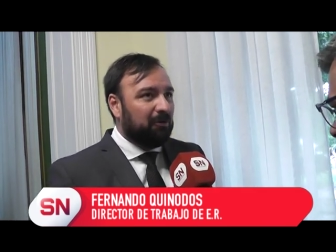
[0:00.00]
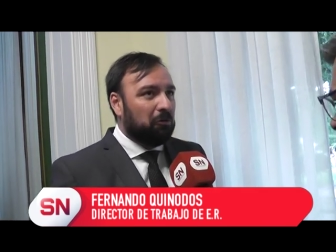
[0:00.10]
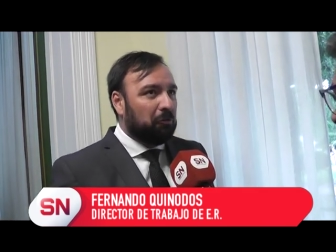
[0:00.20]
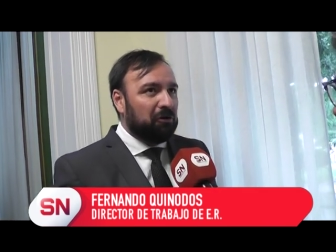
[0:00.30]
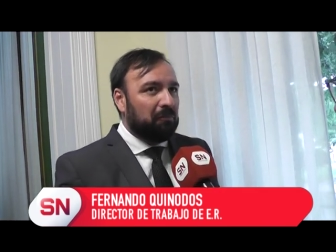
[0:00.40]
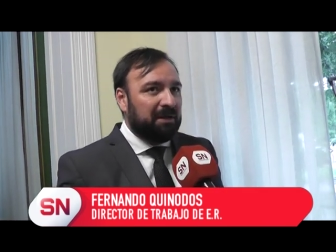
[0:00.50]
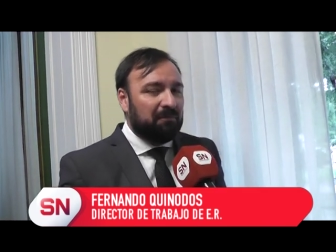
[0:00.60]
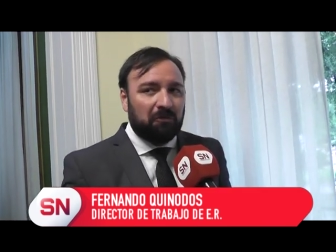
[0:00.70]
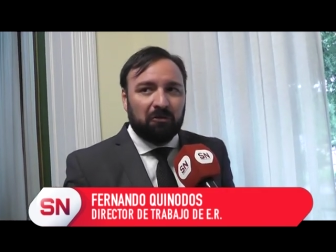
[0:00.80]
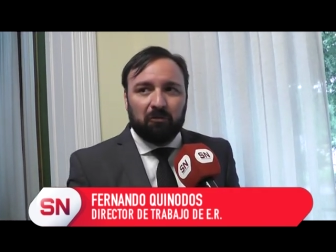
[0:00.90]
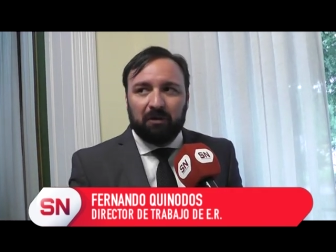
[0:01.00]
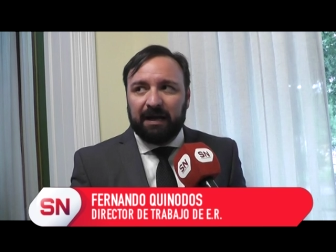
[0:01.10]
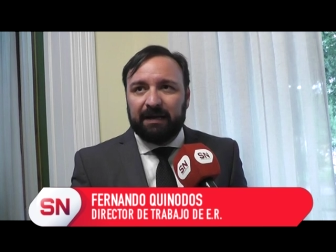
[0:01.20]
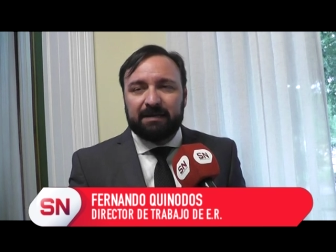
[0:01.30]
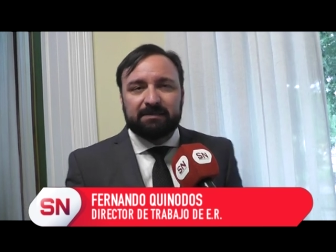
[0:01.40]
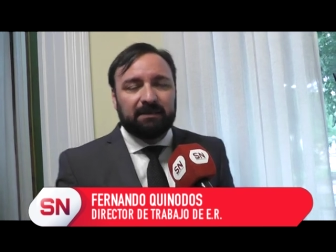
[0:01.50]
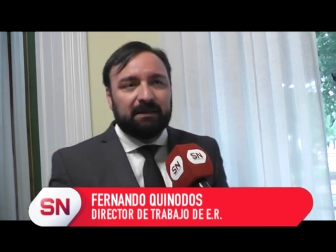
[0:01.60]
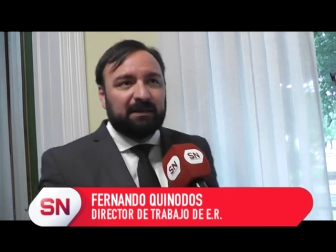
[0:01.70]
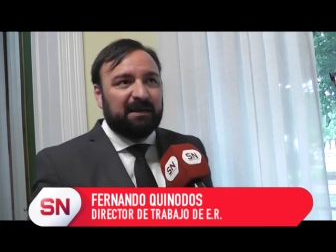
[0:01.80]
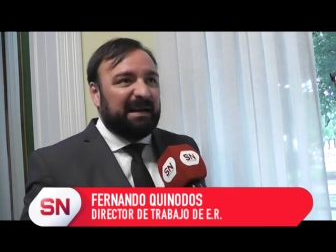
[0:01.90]
No ocurre lo mismo en lugares
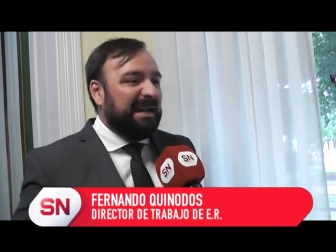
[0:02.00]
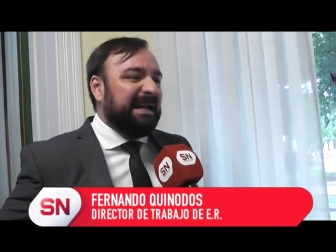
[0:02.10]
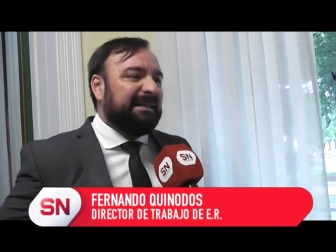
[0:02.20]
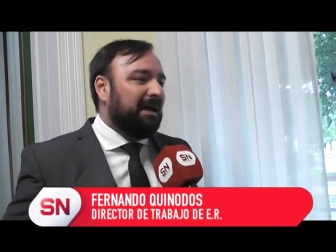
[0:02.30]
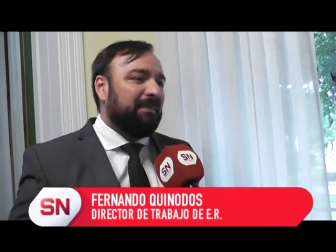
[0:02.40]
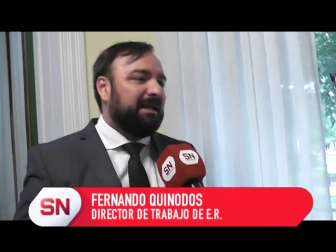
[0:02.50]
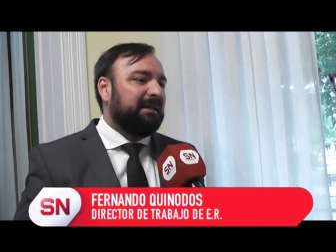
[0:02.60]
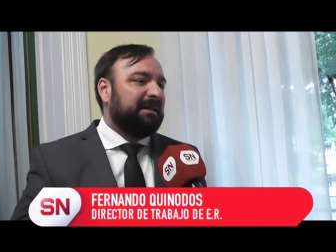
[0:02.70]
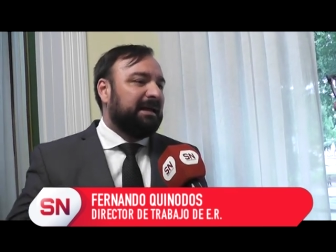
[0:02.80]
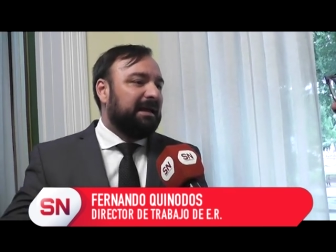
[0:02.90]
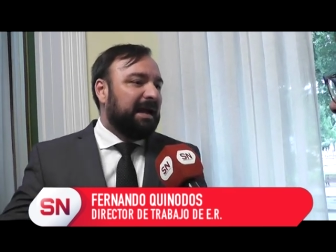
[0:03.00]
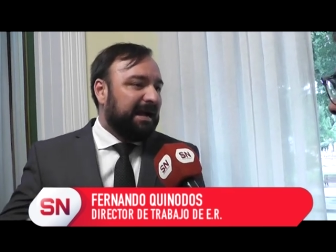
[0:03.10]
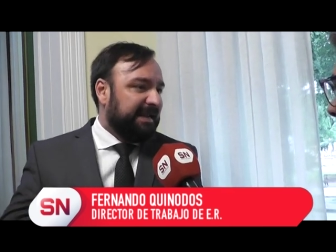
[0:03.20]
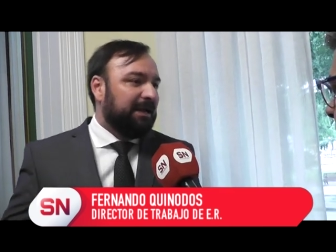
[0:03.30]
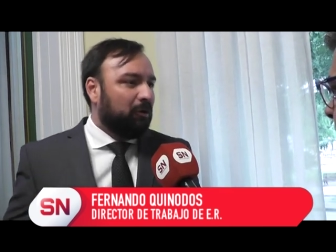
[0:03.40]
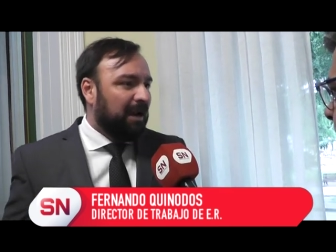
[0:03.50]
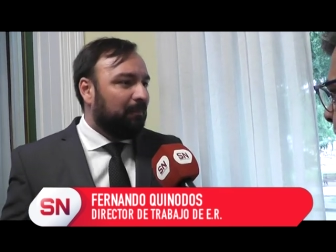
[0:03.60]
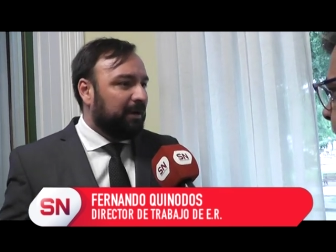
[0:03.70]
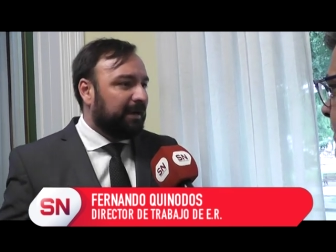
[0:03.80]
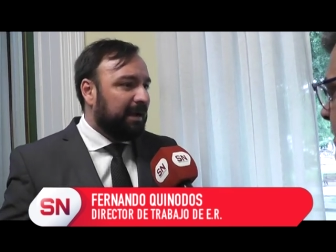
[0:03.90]
netamente agrícolas,
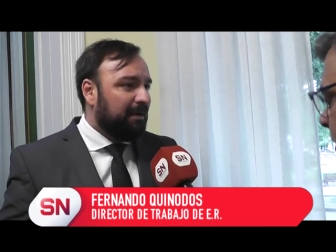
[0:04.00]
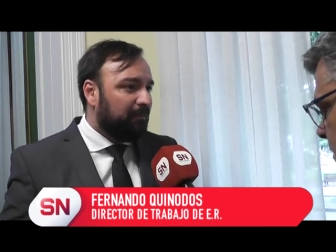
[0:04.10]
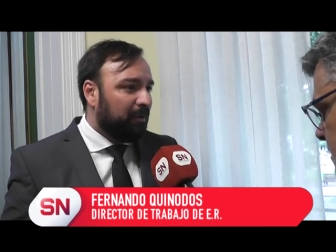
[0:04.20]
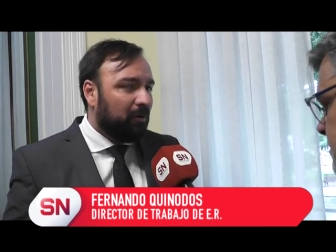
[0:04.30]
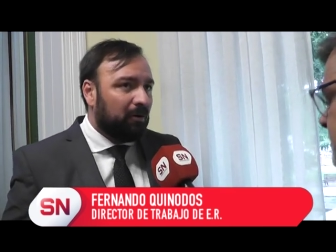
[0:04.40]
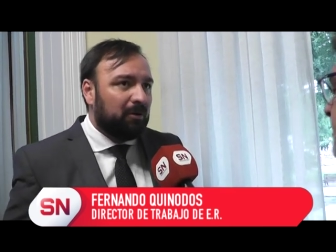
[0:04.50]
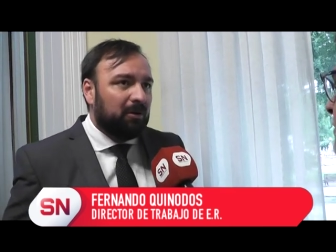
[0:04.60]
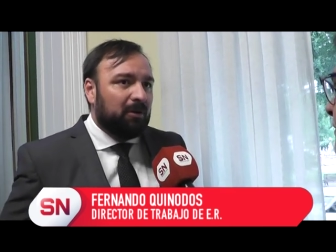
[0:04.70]
por ejemplo,